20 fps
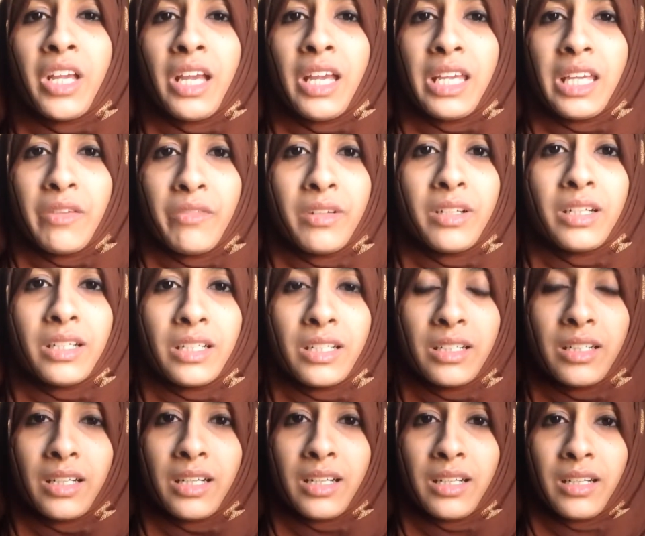
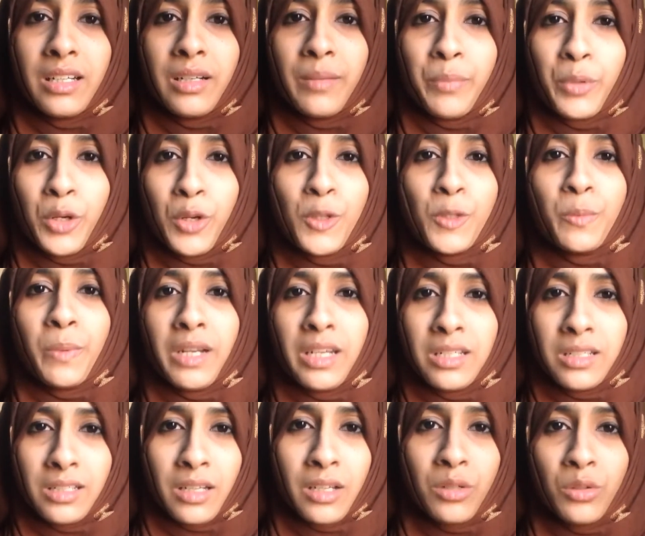இவங்க ப்ரொடியூஸ்
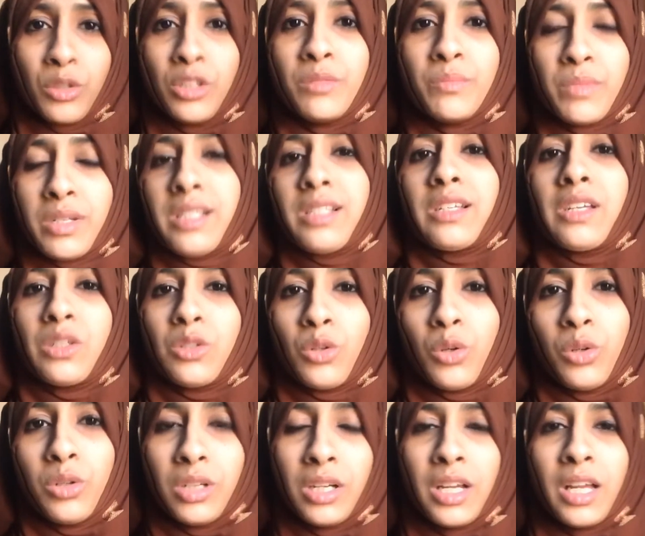பண்ணிட்டு இருக்க குட்
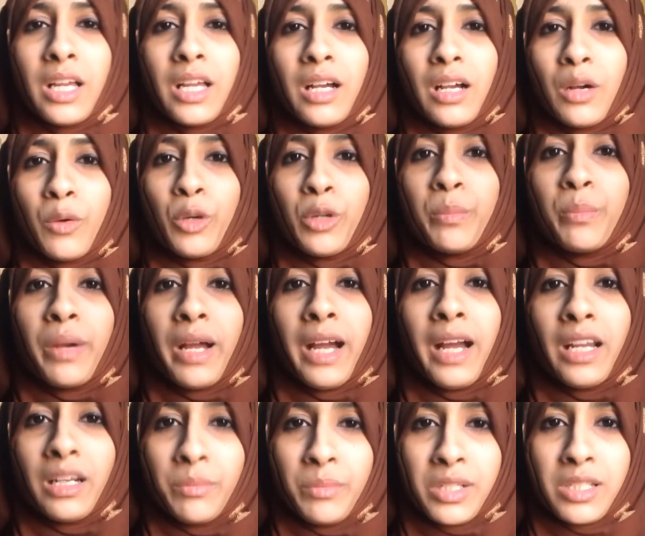மஸ்கிட்டோ ஒரு
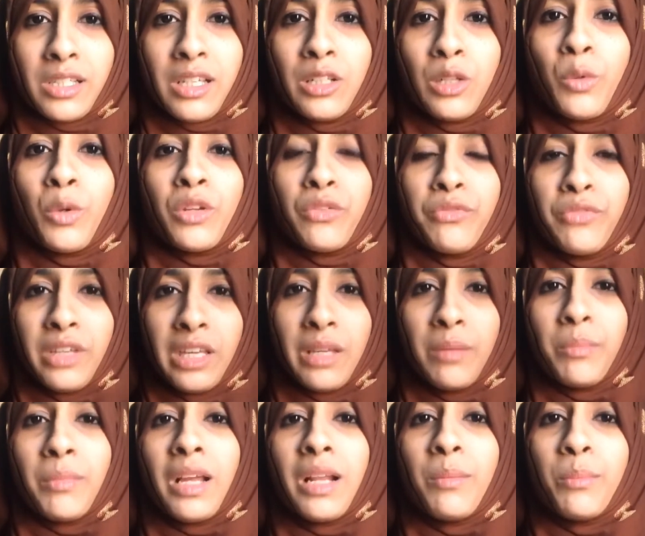பேட் மஸ்கிட்டோ ஒரு
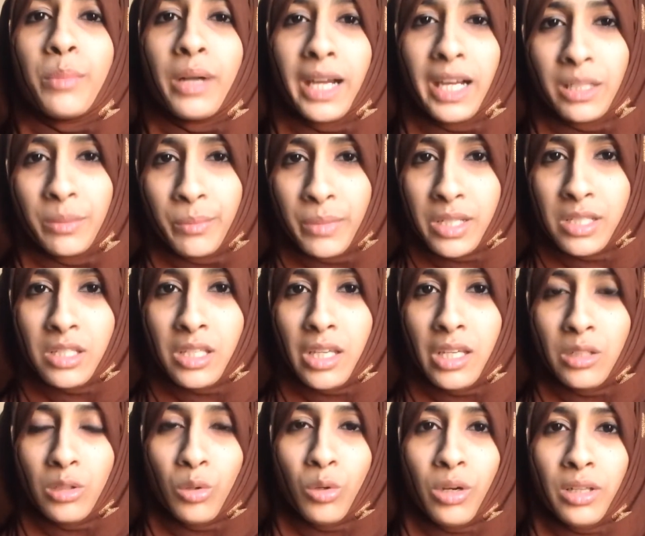ஃபீமேல் பேட்
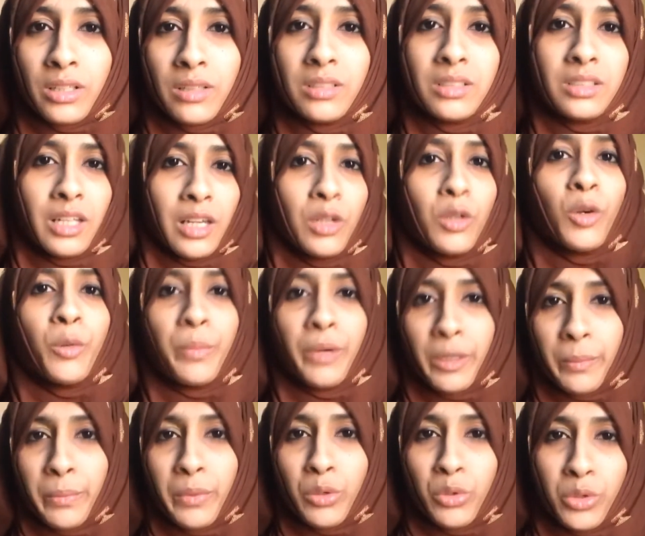மஸ்கிட்டோ அதாவது டெங்கு
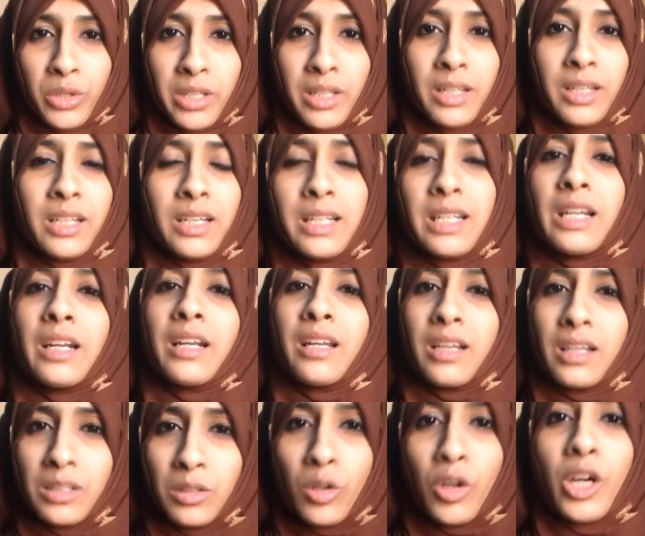பரப்பக்கூடிய
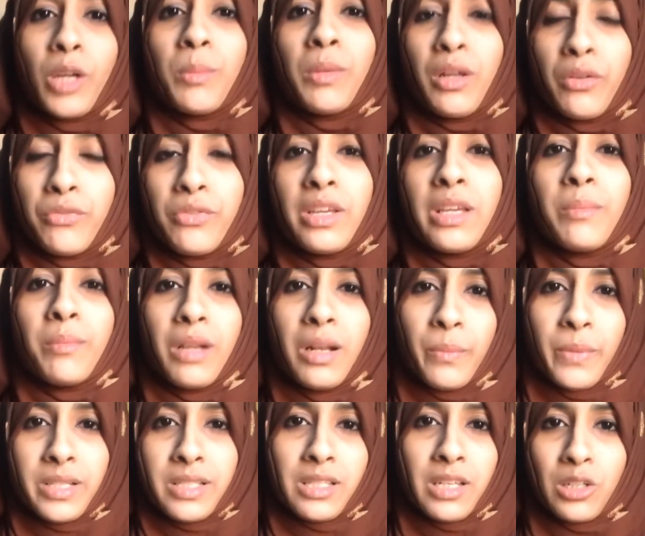இல்லைனாக்கா நார்மலாக
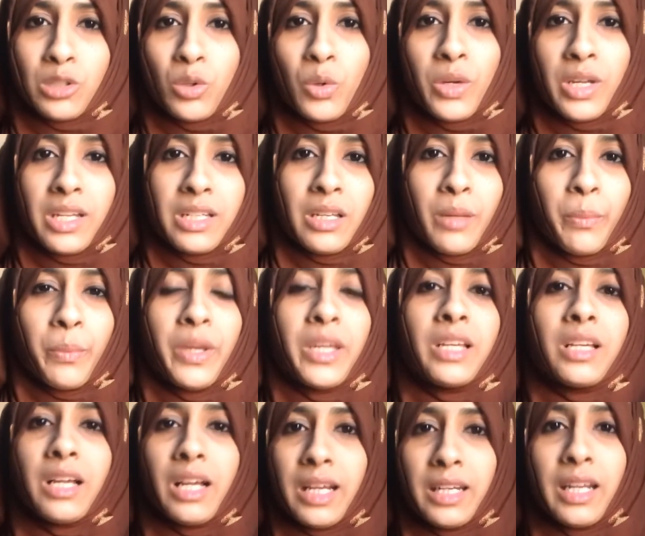ஃபீமேல் மஸ்கிட்டோ கிட்ட
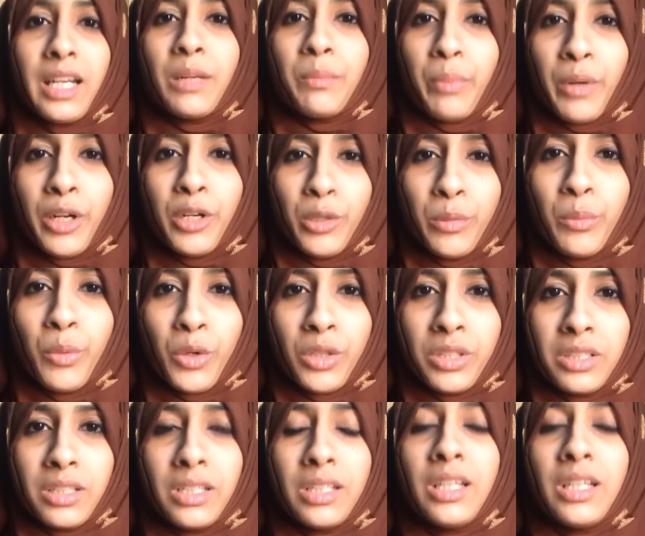போய் கனெக்ட் பண்ணும்போது